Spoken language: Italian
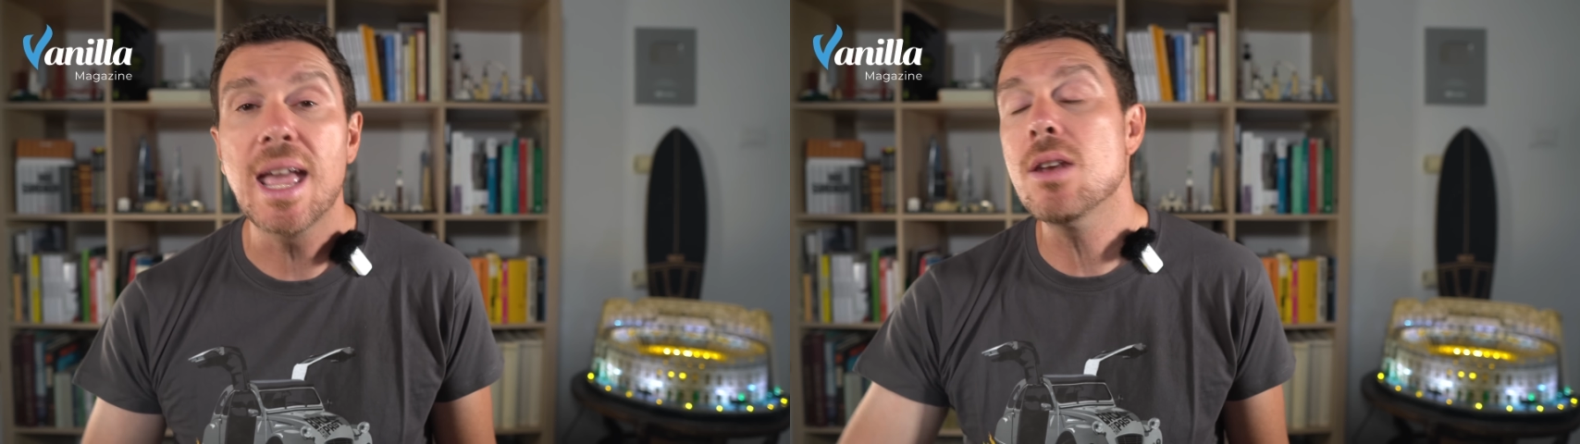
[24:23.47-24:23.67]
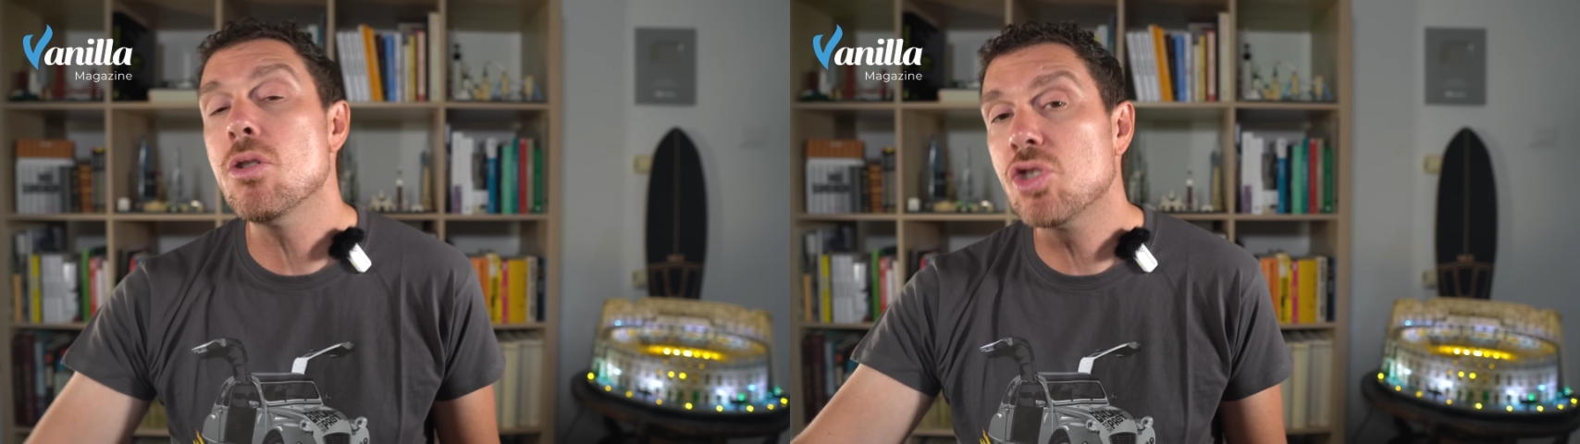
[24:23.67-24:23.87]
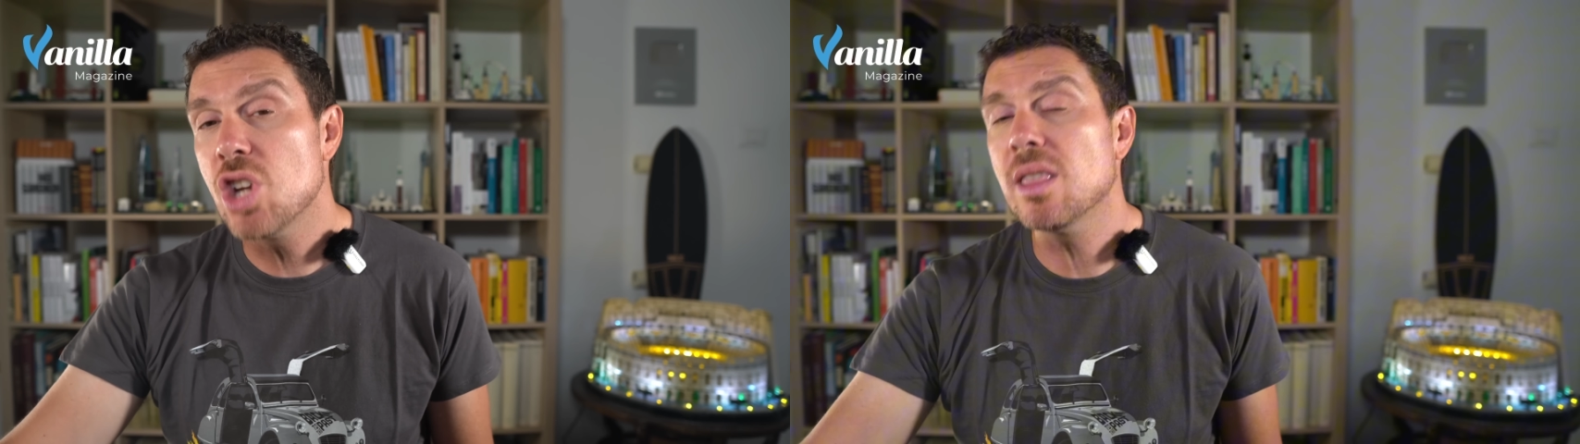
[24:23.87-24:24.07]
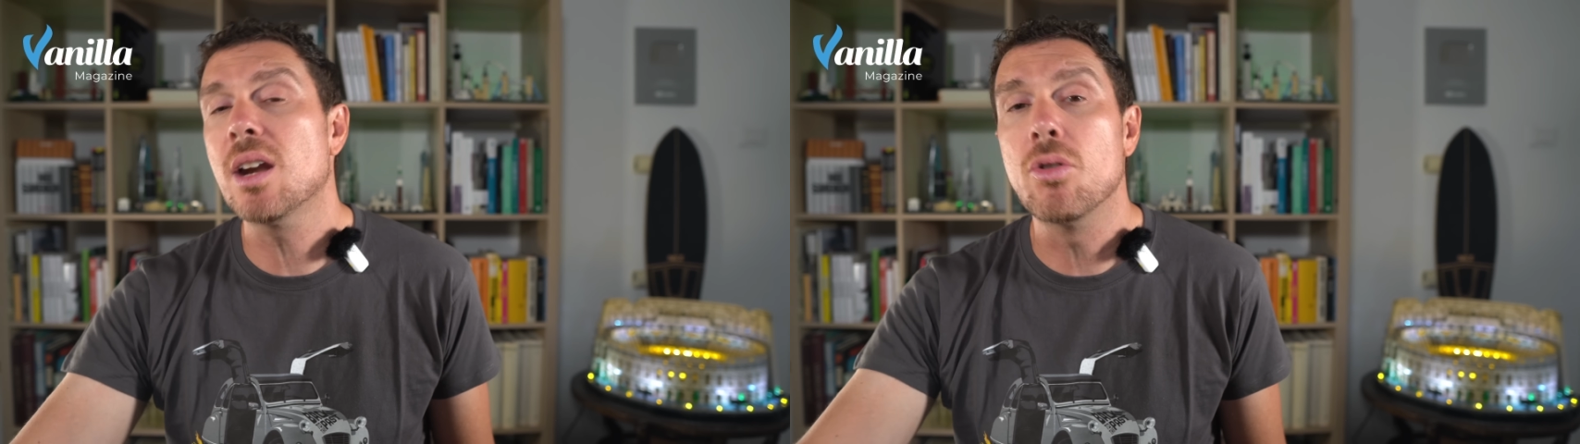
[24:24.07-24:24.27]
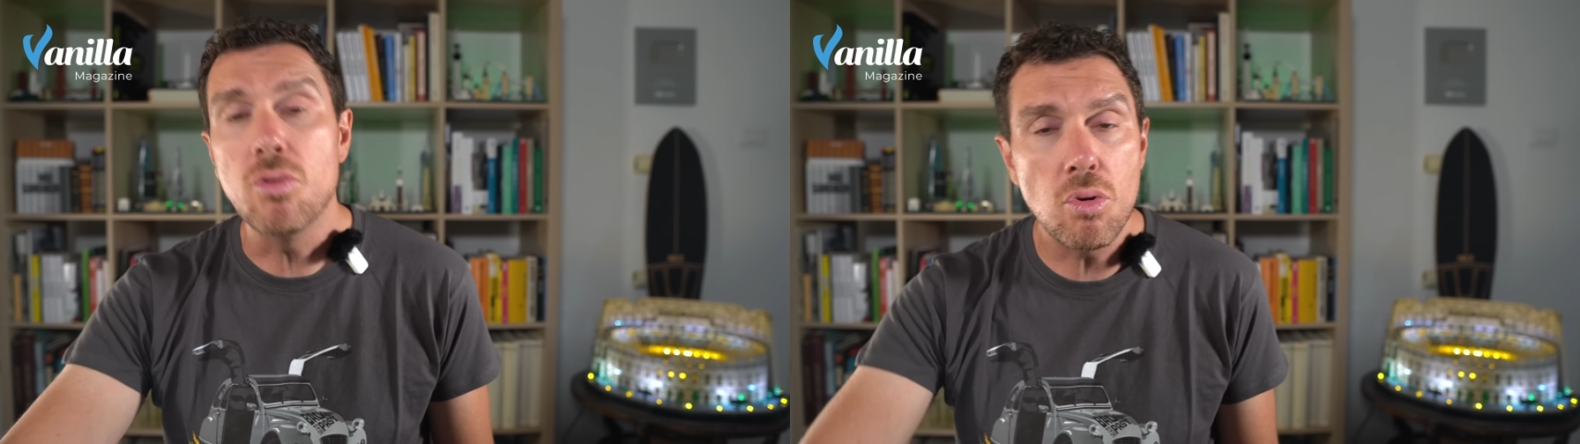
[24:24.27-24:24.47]
che non
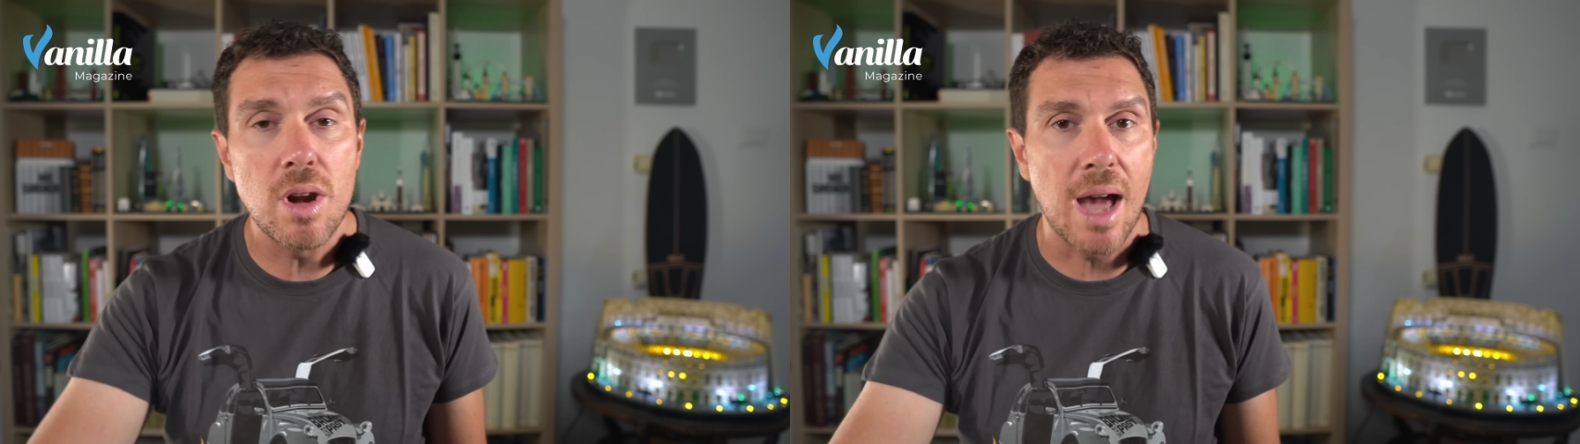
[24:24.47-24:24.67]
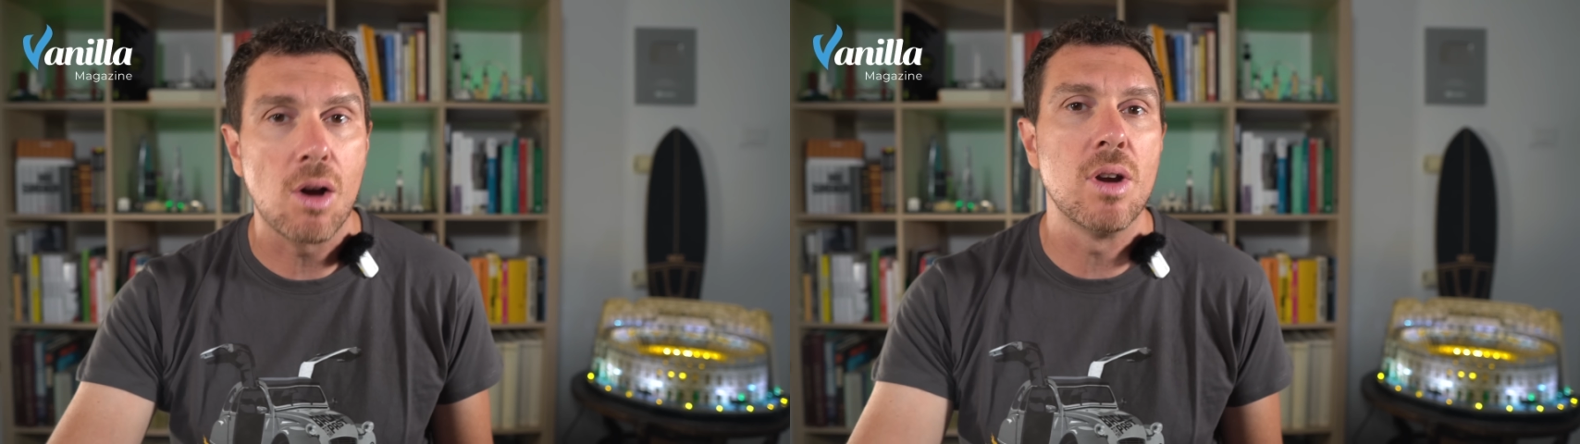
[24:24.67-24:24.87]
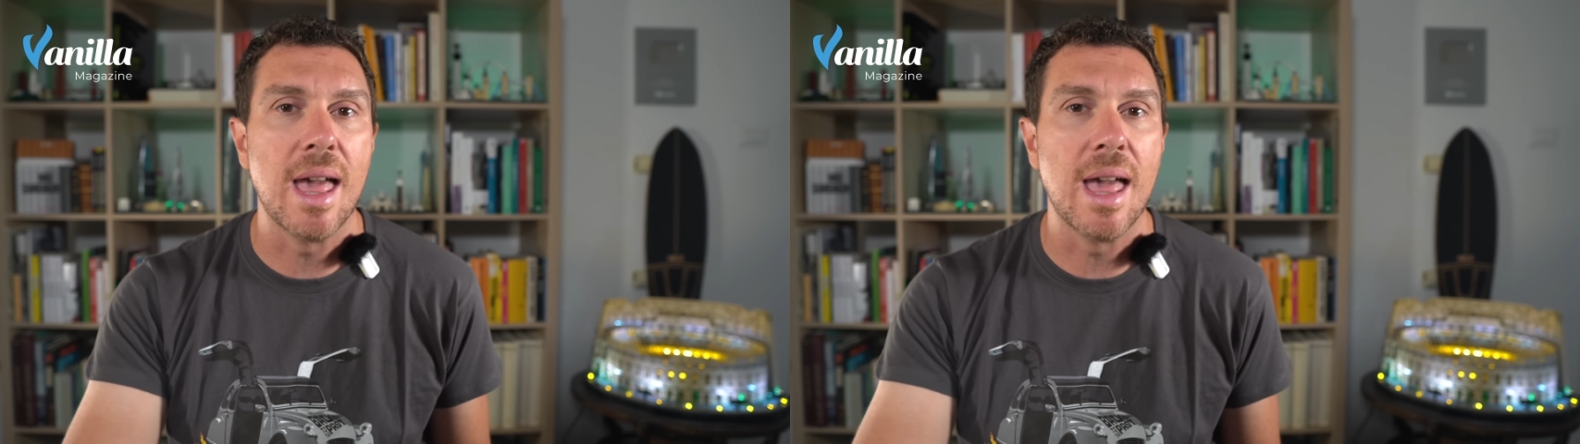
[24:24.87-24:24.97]
c'entrano nulla con